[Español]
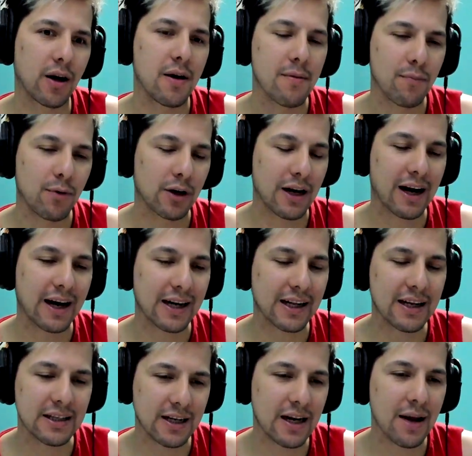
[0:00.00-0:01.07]
Porque la cara
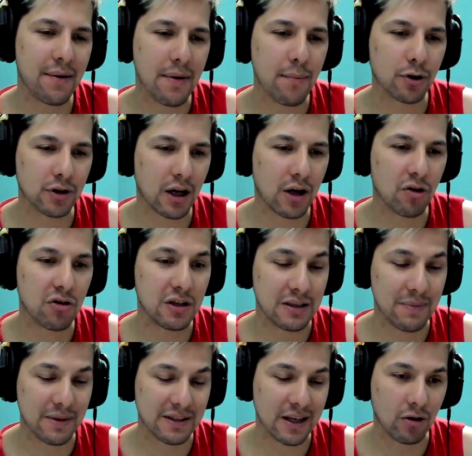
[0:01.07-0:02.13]
ya la había mostrado y se me
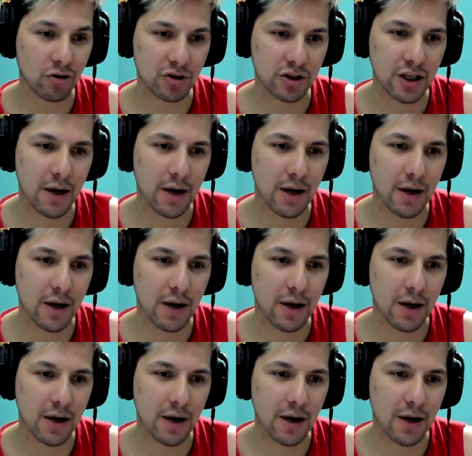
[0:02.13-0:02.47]
hacía conocida,